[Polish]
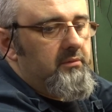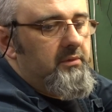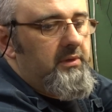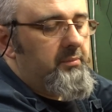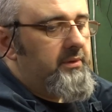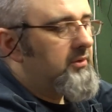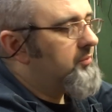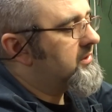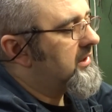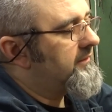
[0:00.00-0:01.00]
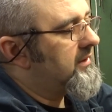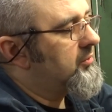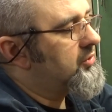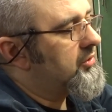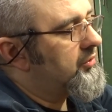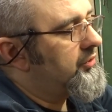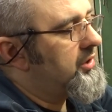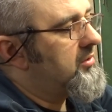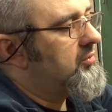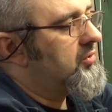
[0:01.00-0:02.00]
ja będę obstawiał, że to
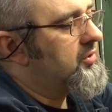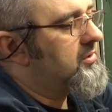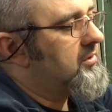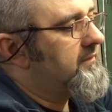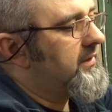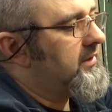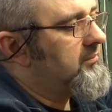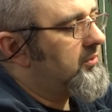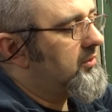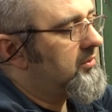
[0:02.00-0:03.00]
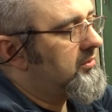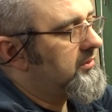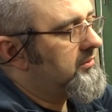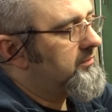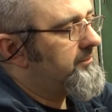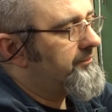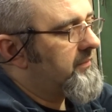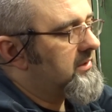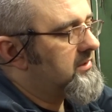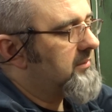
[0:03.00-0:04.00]
nie ułożyskowanie, bo
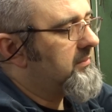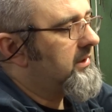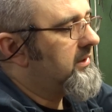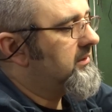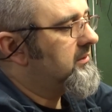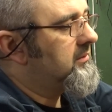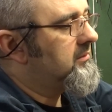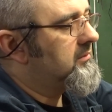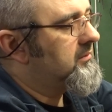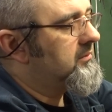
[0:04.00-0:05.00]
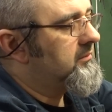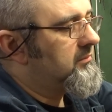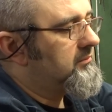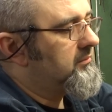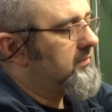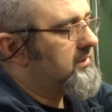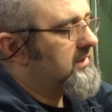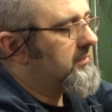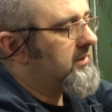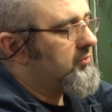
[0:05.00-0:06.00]
y, same,
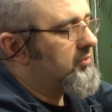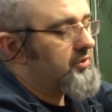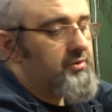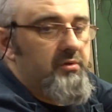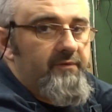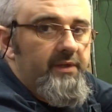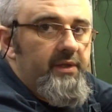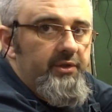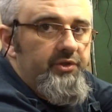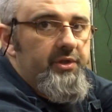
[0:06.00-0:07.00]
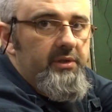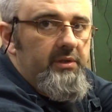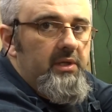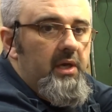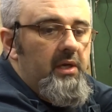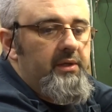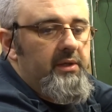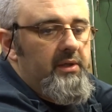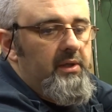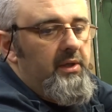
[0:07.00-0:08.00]
same ułożyskowanie idzie idealnie.
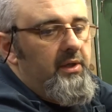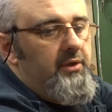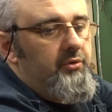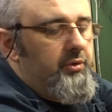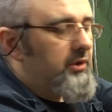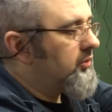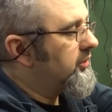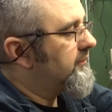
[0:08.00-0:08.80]
Tutaj to się